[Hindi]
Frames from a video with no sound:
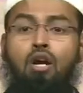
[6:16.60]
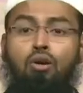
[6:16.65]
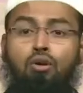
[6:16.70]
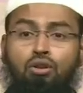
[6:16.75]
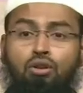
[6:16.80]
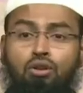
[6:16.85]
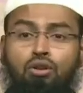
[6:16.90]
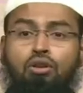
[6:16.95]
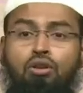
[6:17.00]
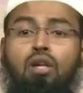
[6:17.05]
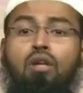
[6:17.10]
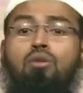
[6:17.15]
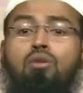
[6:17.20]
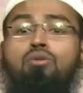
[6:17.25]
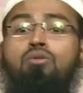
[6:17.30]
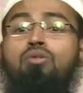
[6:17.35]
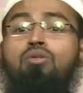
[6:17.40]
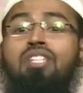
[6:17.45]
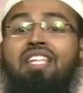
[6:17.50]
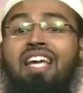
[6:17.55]
कुछ ना
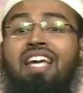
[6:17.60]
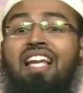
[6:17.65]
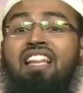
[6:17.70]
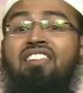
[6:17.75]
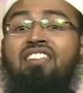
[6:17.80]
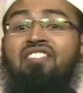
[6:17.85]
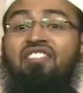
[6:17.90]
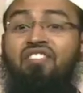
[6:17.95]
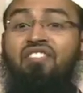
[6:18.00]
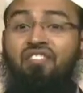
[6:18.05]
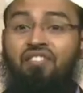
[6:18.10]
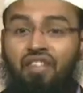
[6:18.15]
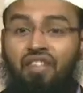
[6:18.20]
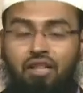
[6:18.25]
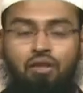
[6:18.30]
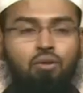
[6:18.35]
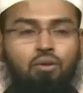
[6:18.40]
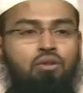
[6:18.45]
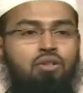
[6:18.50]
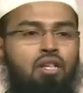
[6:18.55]
कुछ उसकी हेल्थ
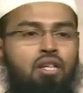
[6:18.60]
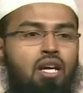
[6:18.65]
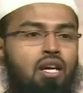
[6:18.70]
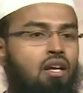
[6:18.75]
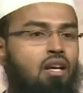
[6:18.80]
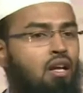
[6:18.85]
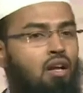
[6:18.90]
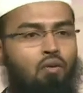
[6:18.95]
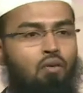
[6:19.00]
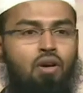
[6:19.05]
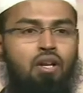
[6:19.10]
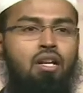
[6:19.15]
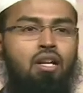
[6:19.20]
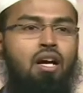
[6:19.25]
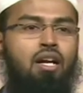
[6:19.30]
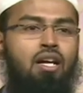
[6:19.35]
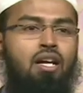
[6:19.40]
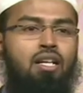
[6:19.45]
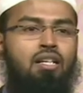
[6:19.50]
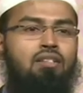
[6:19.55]
फिट होती है वरना
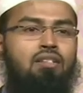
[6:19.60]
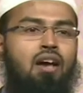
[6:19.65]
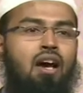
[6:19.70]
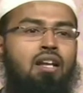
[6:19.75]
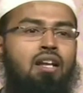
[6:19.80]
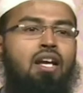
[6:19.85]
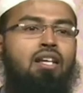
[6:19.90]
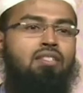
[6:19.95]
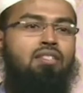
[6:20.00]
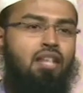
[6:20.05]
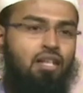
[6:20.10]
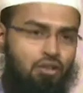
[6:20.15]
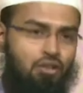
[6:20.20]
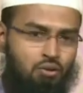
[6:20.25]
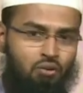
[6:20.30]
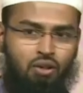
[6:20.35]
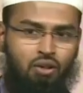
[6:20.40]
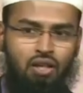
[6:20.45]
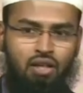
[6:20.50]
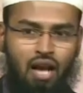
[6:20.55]
अगर ये सारी एक्सरसाइज
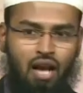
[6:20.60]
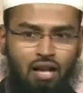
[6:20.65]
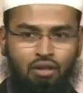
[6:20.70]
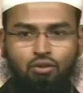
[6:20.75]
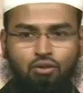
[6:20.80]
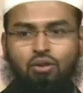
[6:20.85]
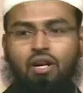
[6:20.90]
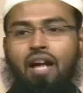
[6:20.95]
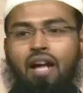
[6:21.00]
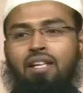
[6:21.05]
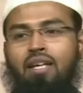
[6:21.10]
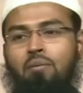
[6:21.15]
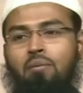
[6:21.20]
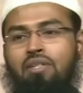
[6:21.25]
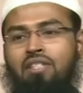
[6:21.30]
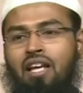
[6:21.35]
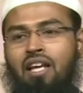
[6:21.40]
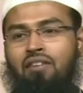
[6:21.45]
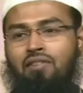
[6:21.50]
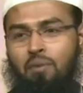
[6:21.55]
छूट गई आज तो गाड़ियाँ
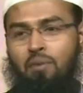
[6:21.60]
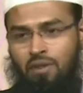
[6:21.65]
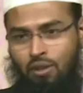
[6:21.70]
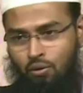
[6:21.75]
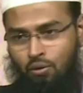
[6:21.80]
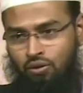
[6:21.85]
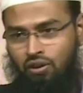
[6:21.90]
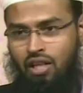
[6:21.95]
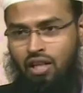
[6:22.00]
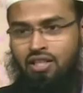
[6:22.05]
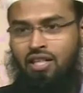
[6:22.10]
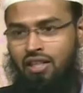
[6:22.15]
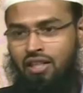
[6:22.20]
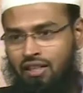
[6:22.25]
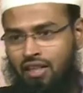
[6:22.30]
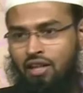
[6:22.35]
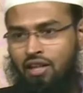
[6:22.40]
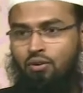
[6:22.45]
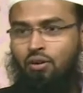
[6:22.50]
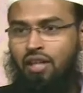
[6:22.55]
भी सेल्फ है मतलब उतना
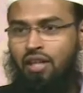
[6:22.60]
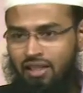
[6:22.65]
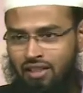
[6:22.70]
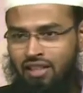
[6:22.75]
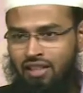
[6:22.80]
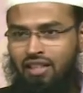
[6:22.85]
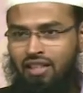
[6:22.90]
झटका जो लेती